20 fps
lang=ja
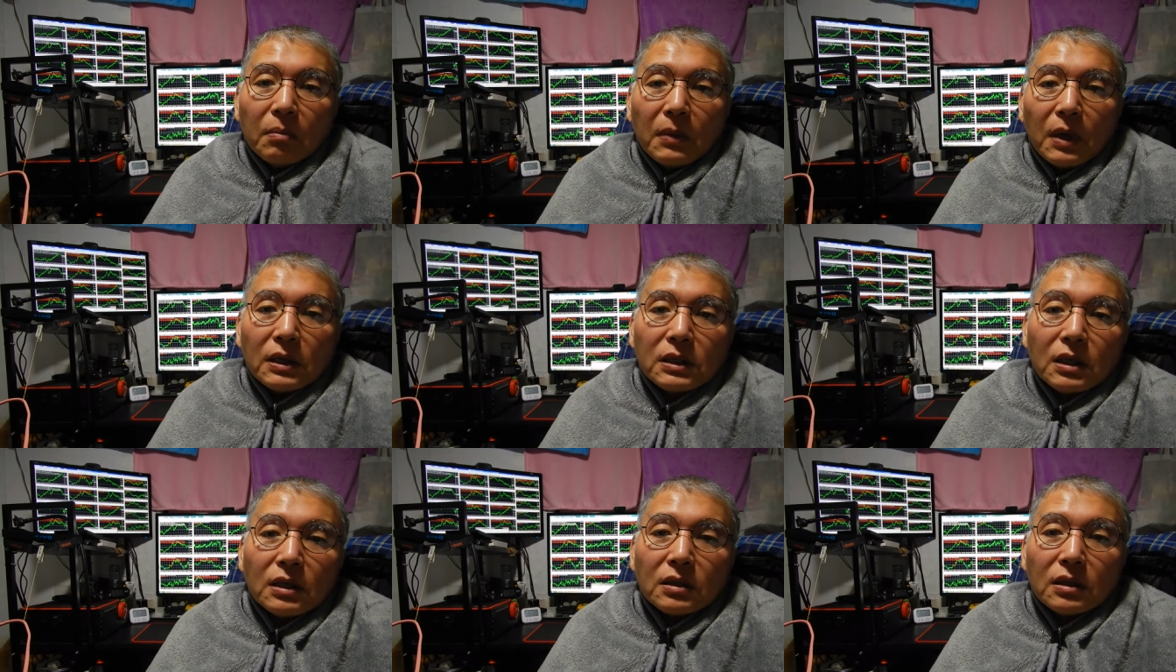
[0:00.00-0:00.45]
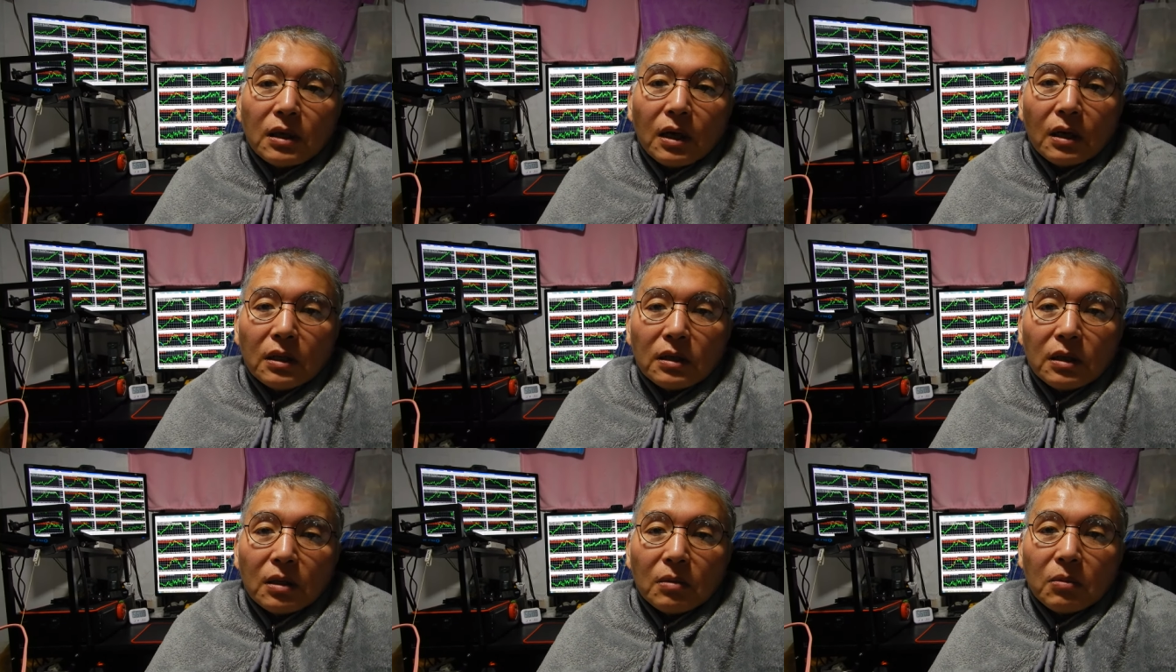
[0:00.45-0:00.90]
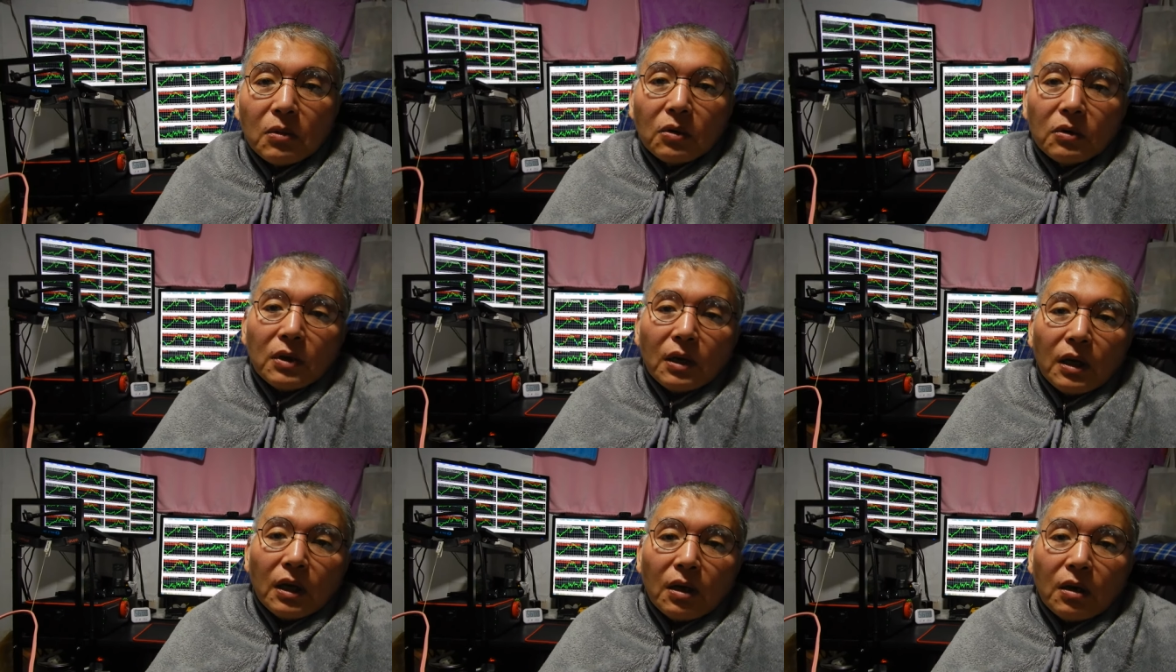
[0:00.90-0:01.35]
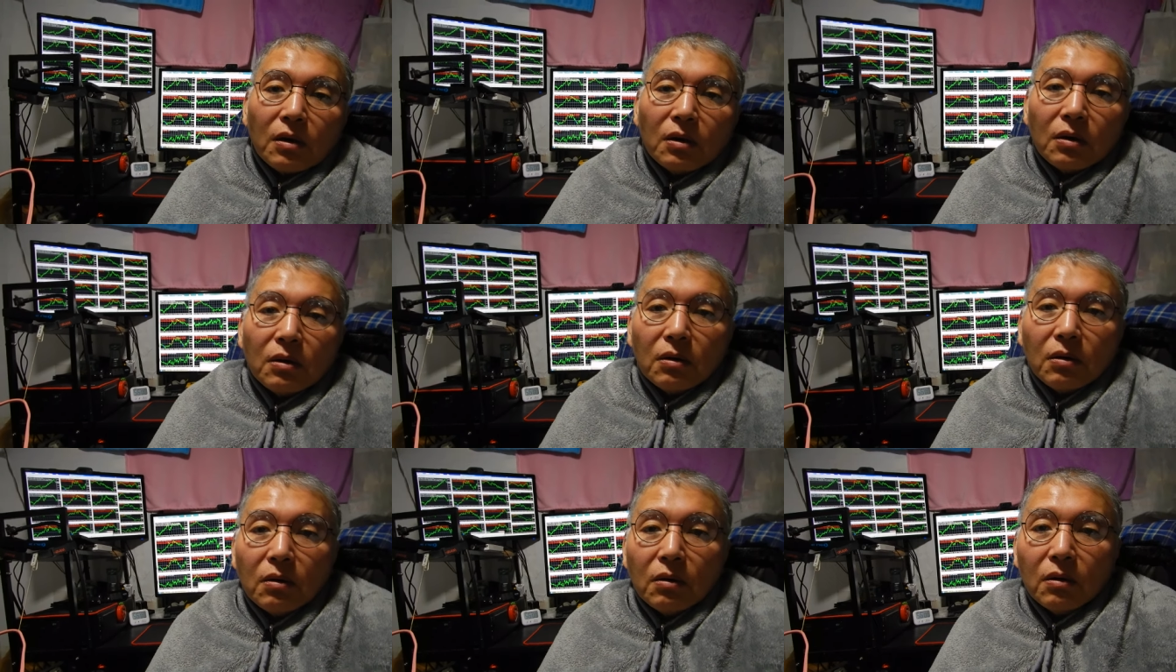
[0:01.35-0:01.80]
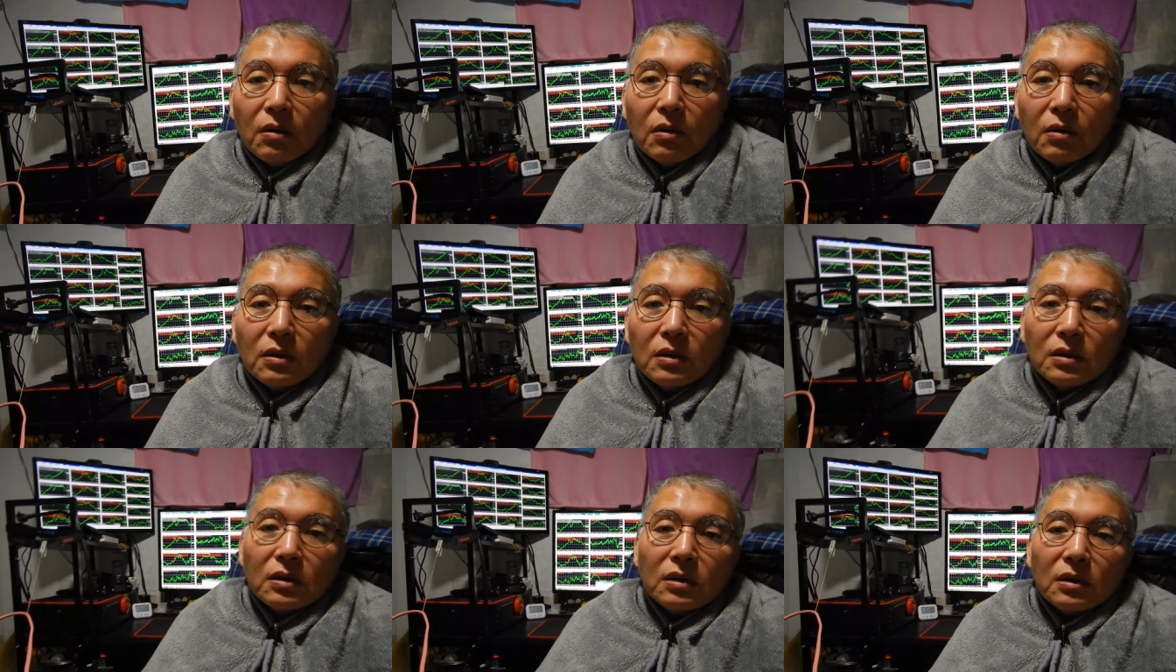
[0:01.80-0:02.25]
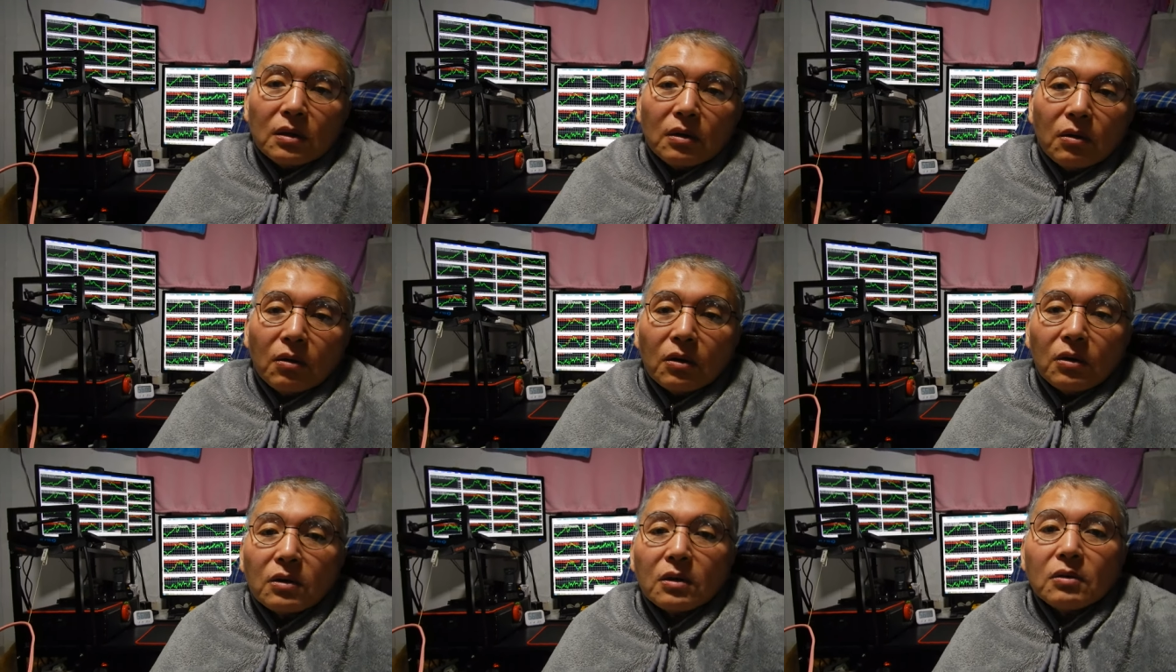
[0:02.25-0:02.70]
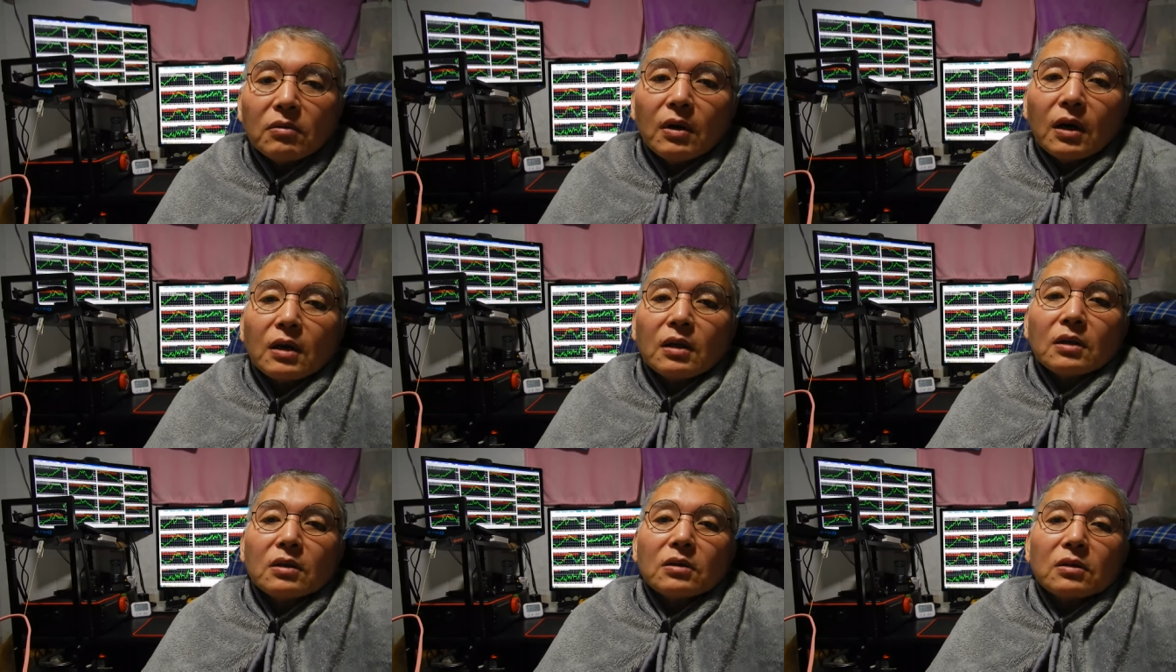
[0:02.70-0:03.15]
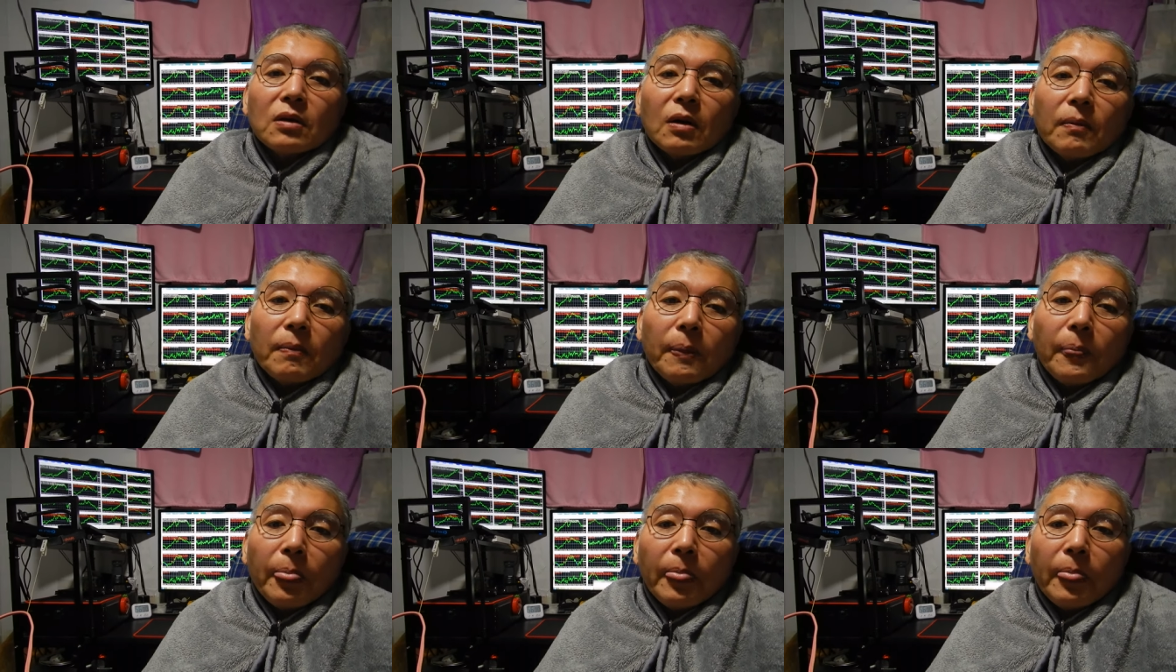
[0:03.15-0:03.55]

摩擦があったり問題が起きるわけですよ。